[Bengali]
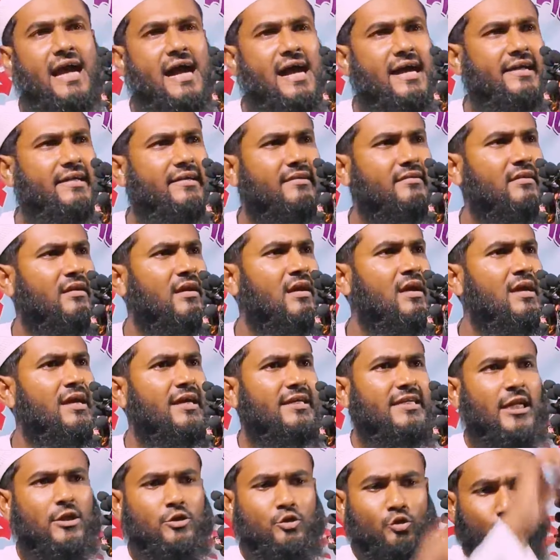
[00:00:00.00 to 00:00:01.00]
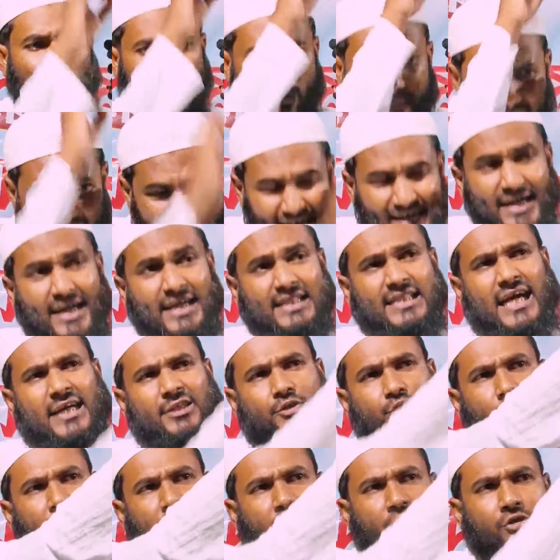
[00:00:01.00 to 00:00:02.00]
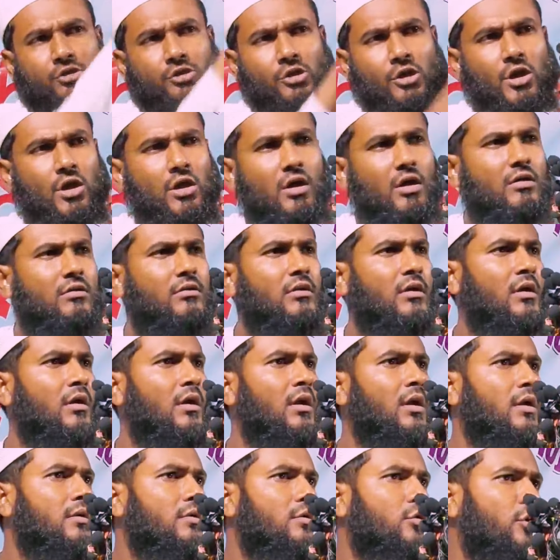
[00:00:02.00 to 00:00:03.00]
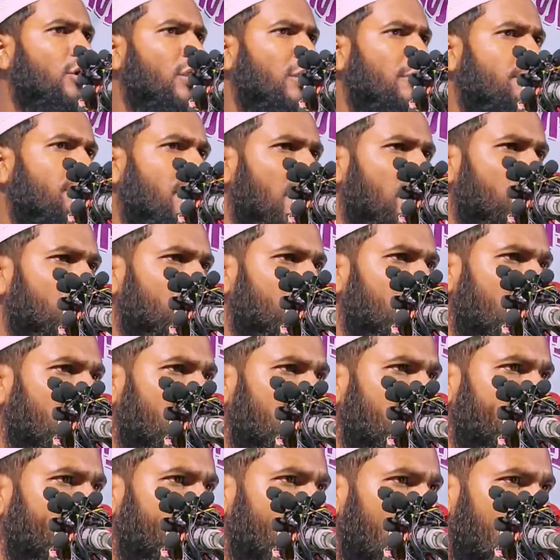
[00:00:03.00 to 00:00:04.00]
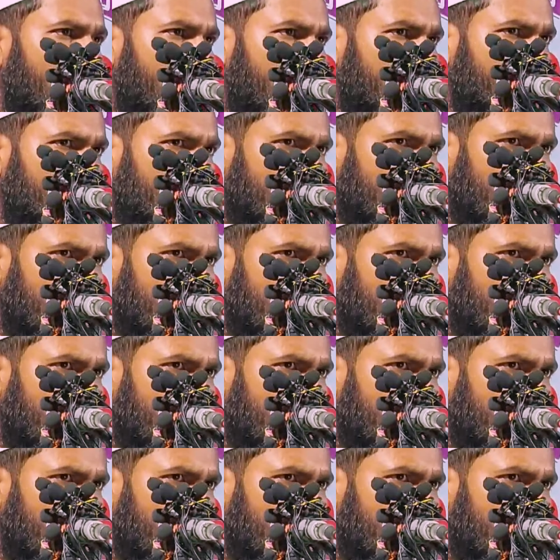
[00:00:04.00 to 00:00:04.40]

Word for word: মেরে খায় এটা তোমার নেতার চরিত্র গরিব মানুষের ইন্দার